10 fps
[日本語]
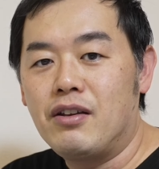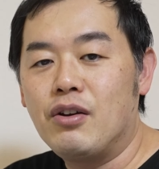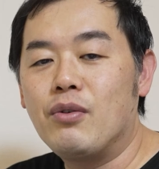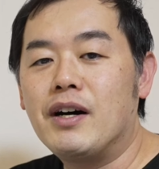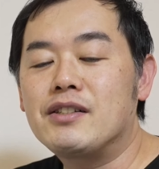
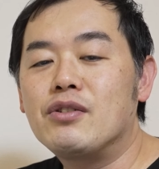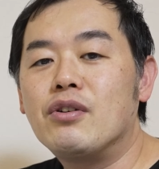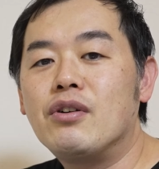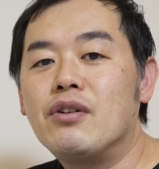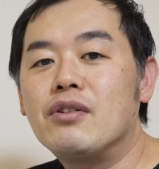要はそ
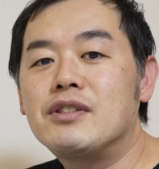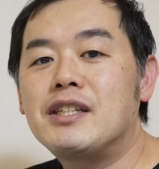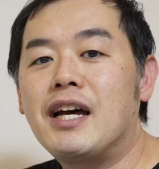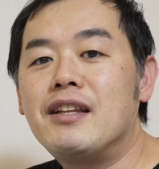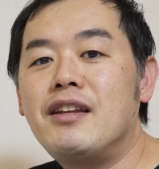の
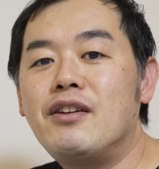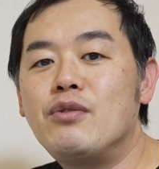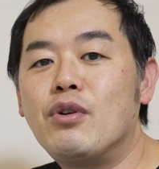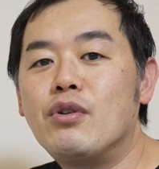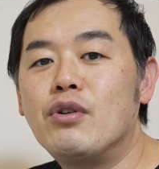
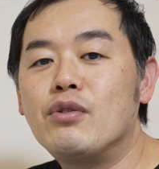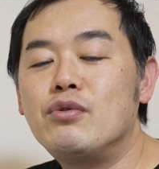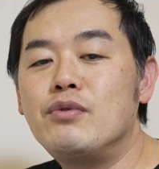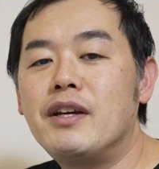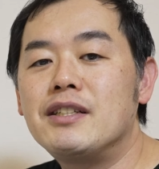チャンネルを
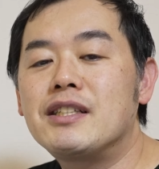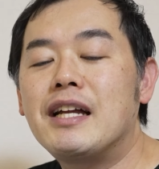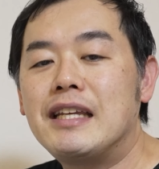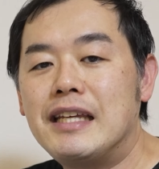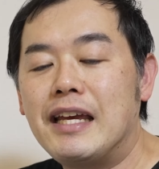運営し
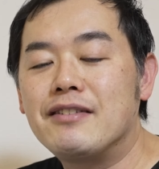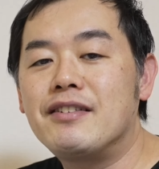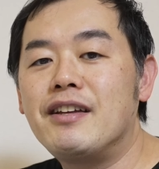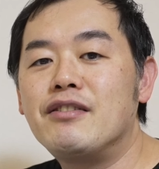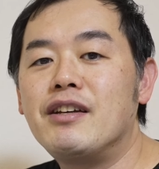たり
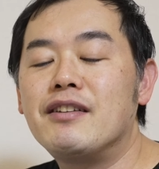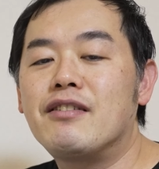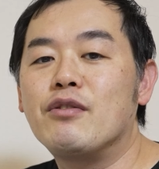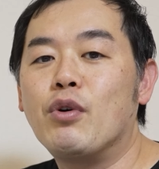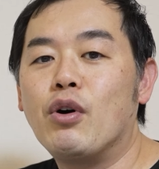
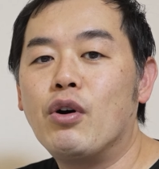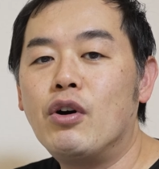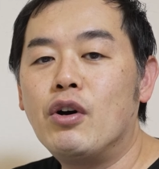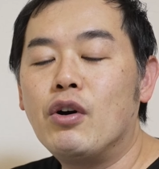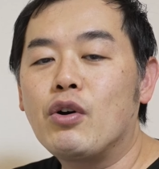SNS を
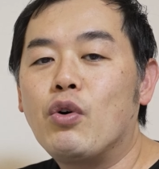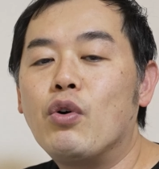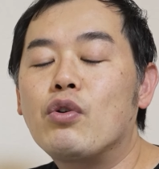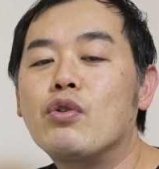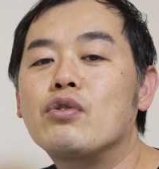
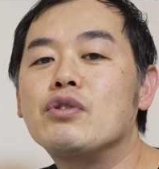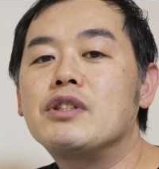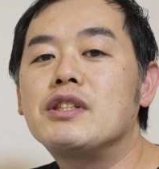広告